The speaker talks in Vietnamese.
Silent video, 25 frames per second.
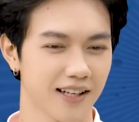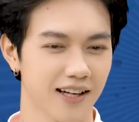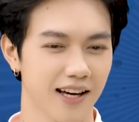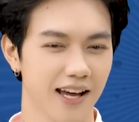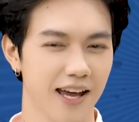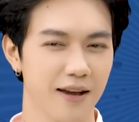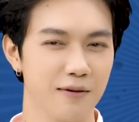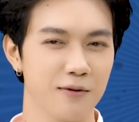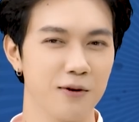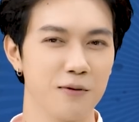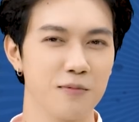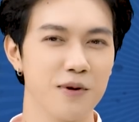
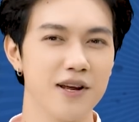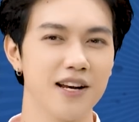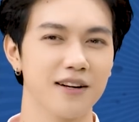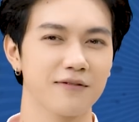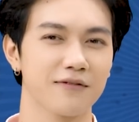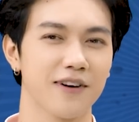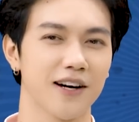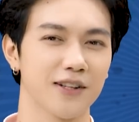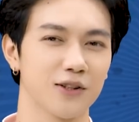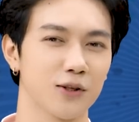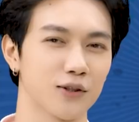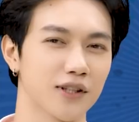em không biết là
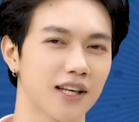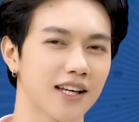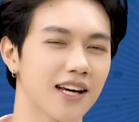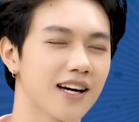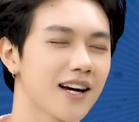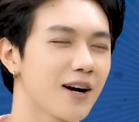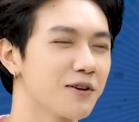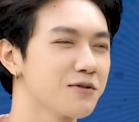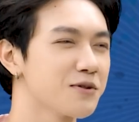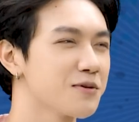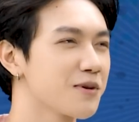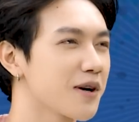phải tỏ tình hay
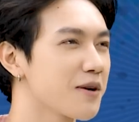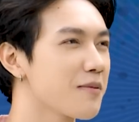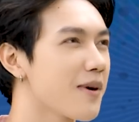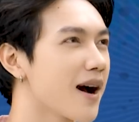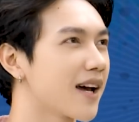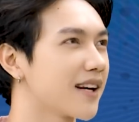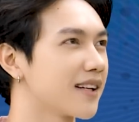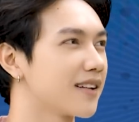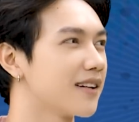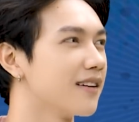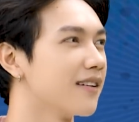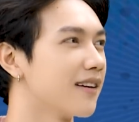không, nhưng mà các
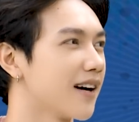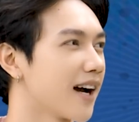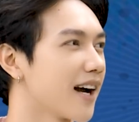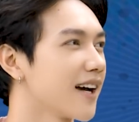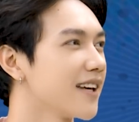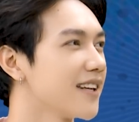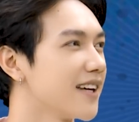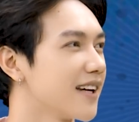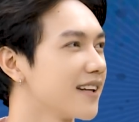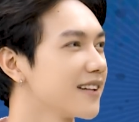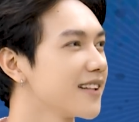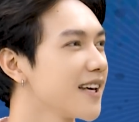bạn thường
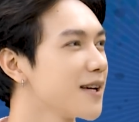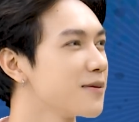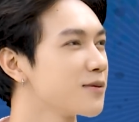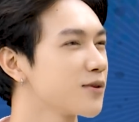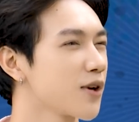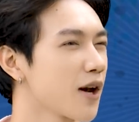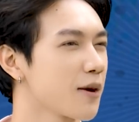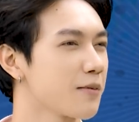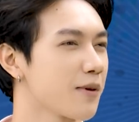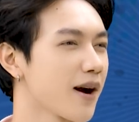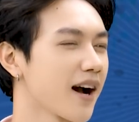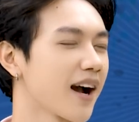hay nhắn tin
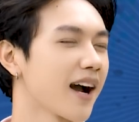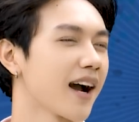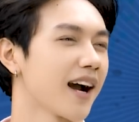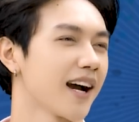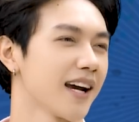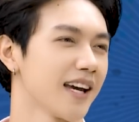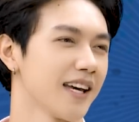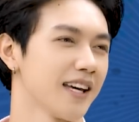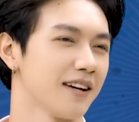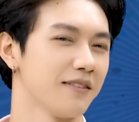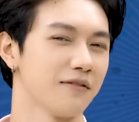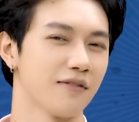cho em hàng
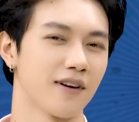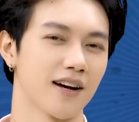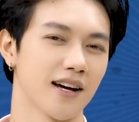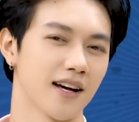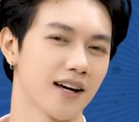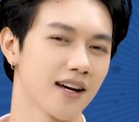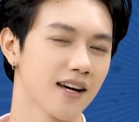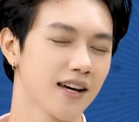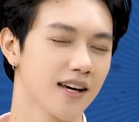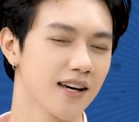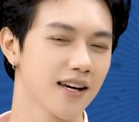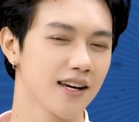ngày, và
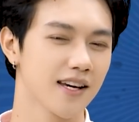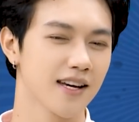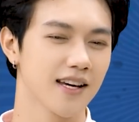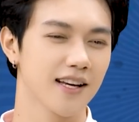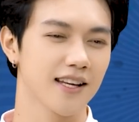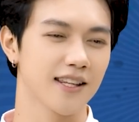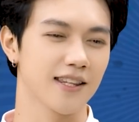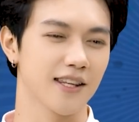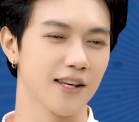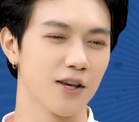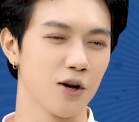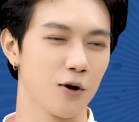
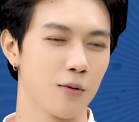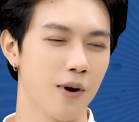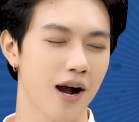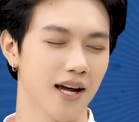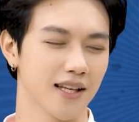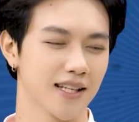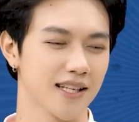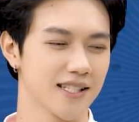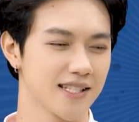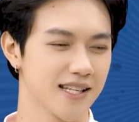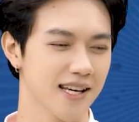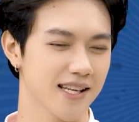wow, nhiều bạn
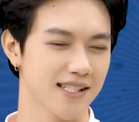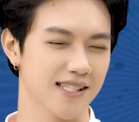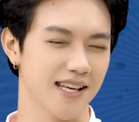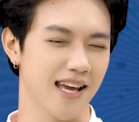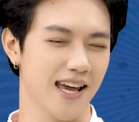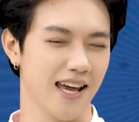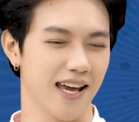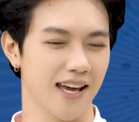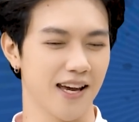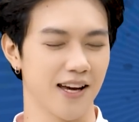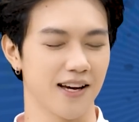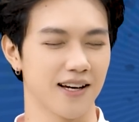thì chia
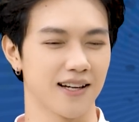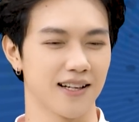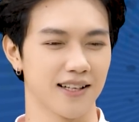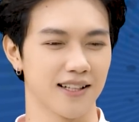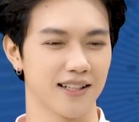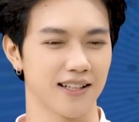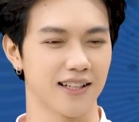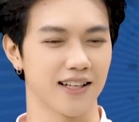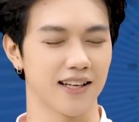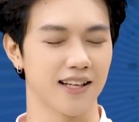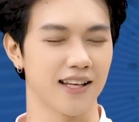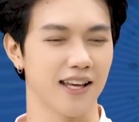sẻ
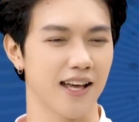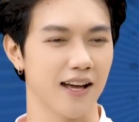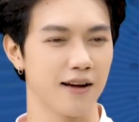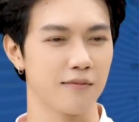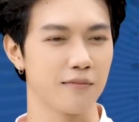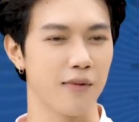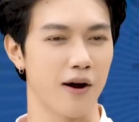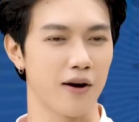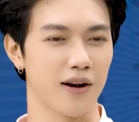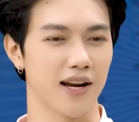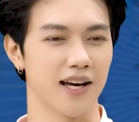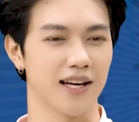
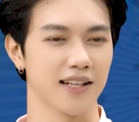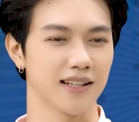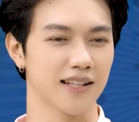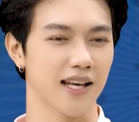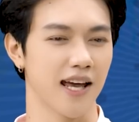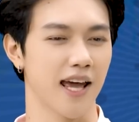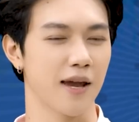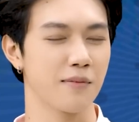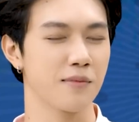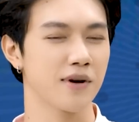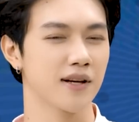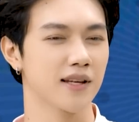bảo là
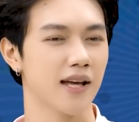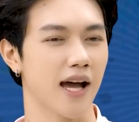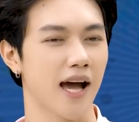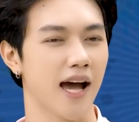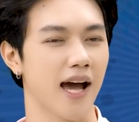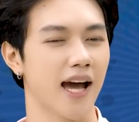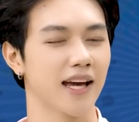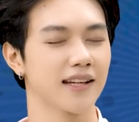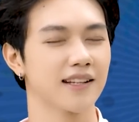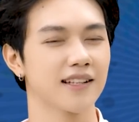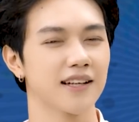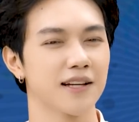em ơi à
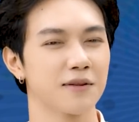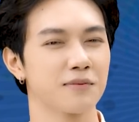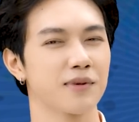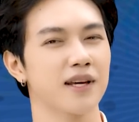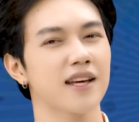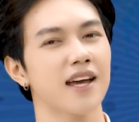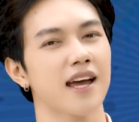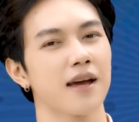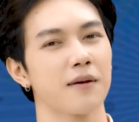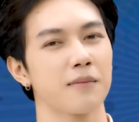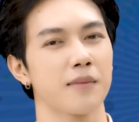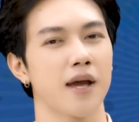anh ơi em thích
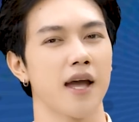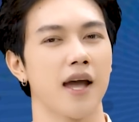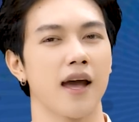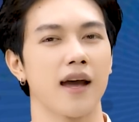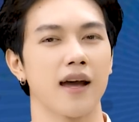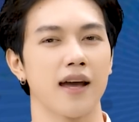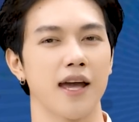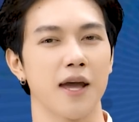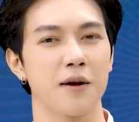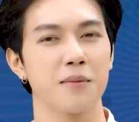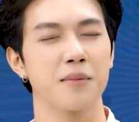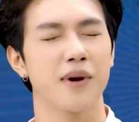em à,
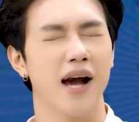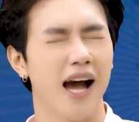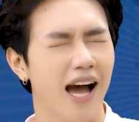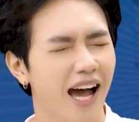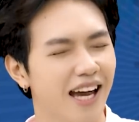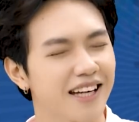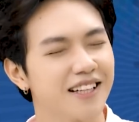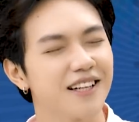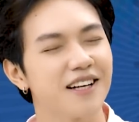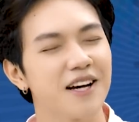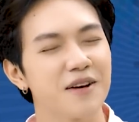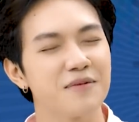em
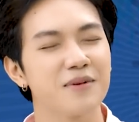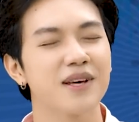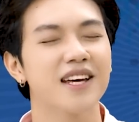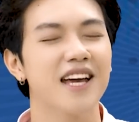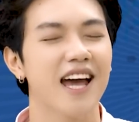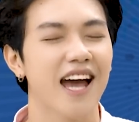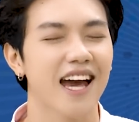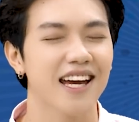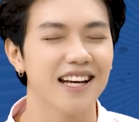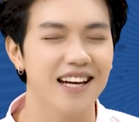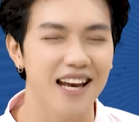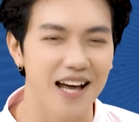anh ơi em thích
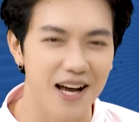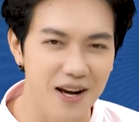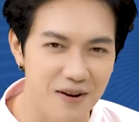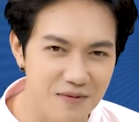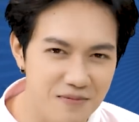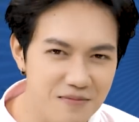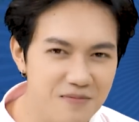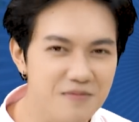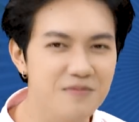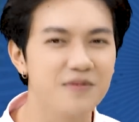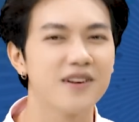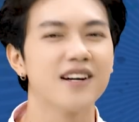anh lắm.